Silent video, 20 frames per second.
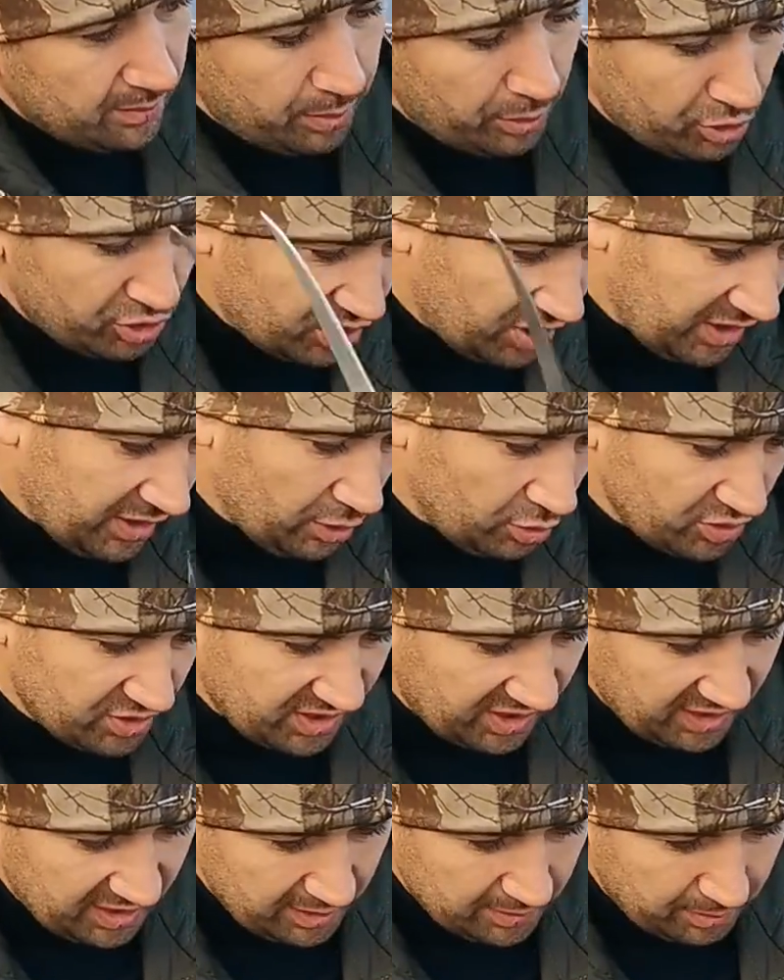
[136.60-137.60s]
Просто для
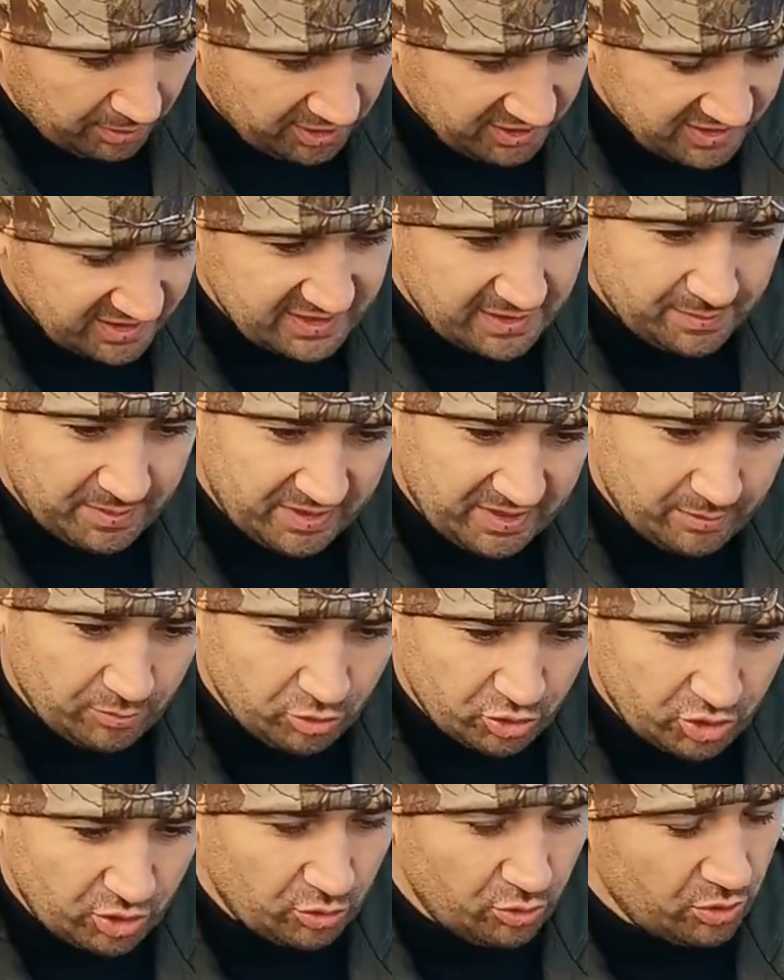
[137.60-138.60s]
ускорения процесса,
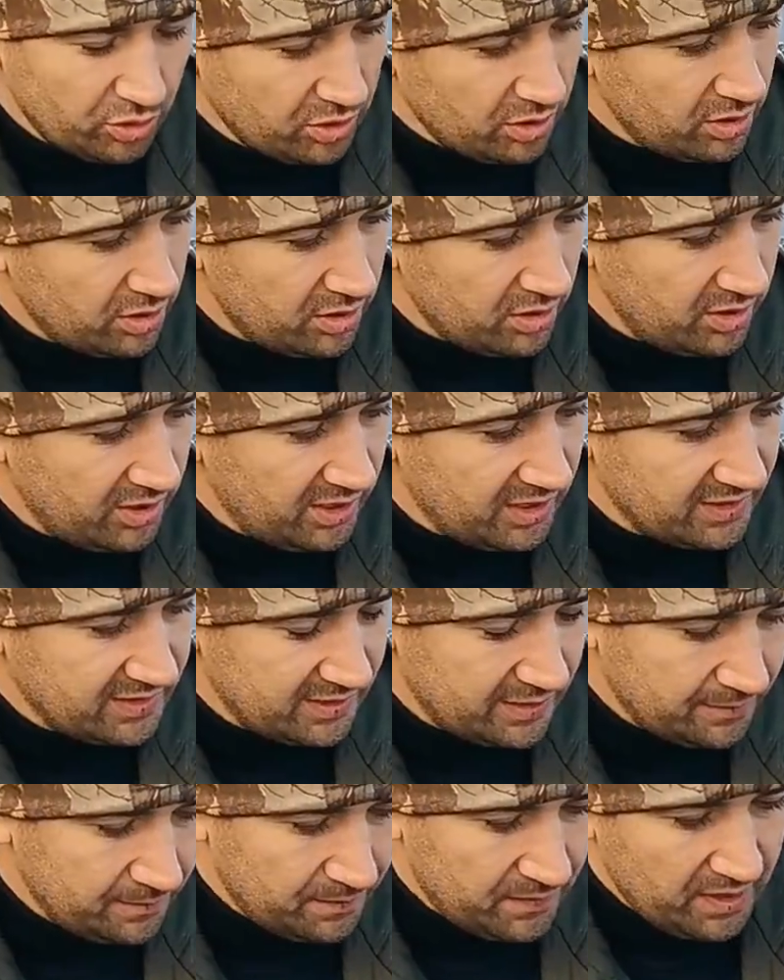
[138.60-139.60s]
потому что он
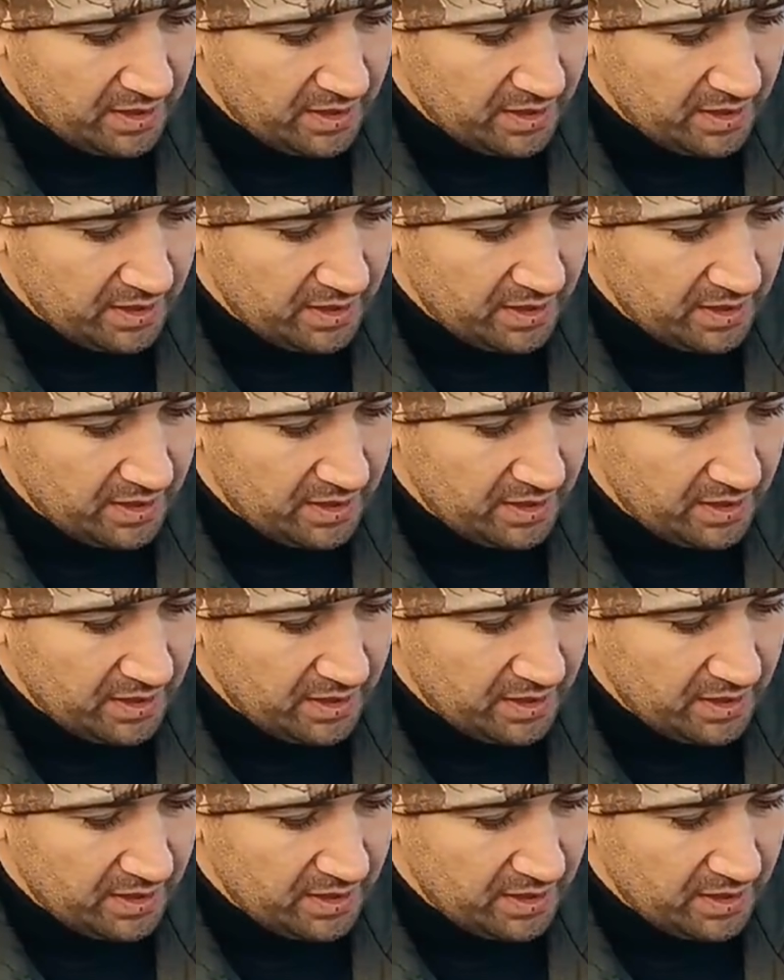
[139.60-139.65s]
есть.